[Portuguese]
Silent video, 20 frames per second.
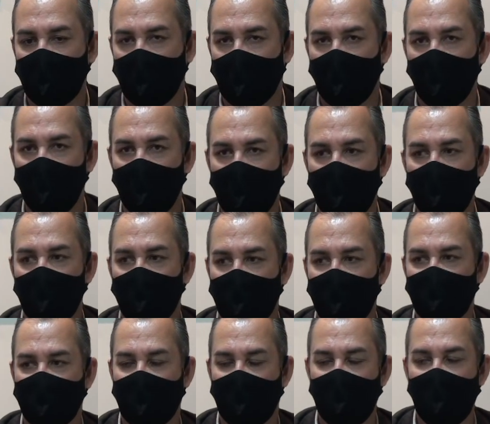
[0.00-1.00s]
ao
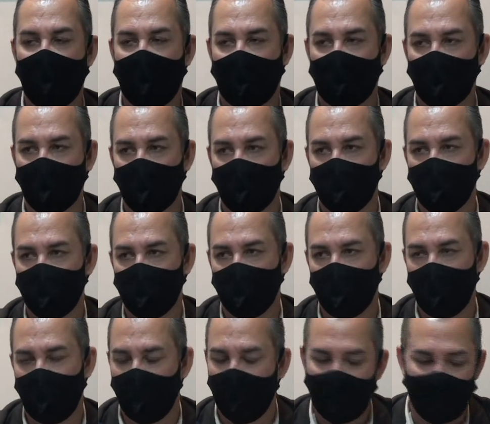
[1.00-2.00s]
empresariado.
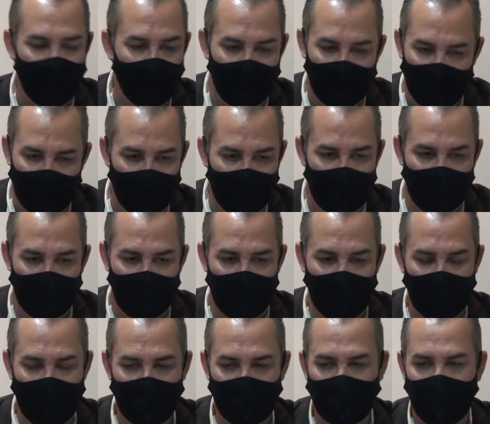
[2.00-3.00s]
E
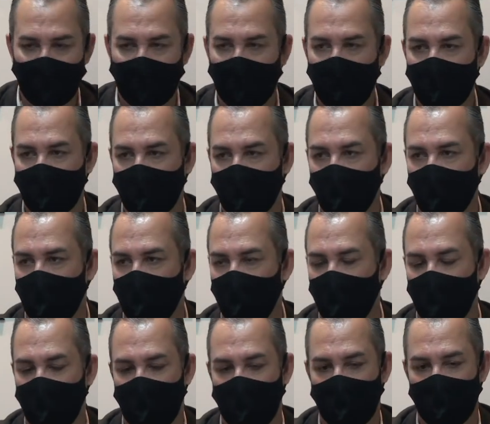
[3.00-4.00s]
esse risco
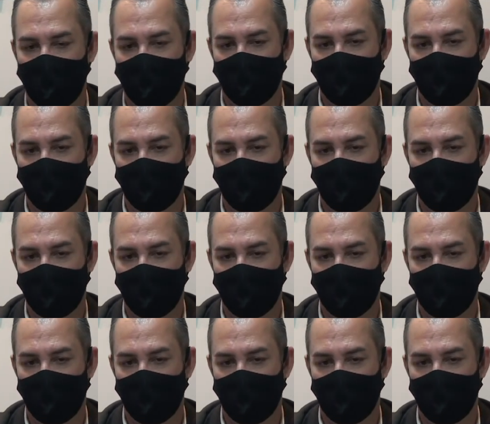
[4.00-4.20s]
de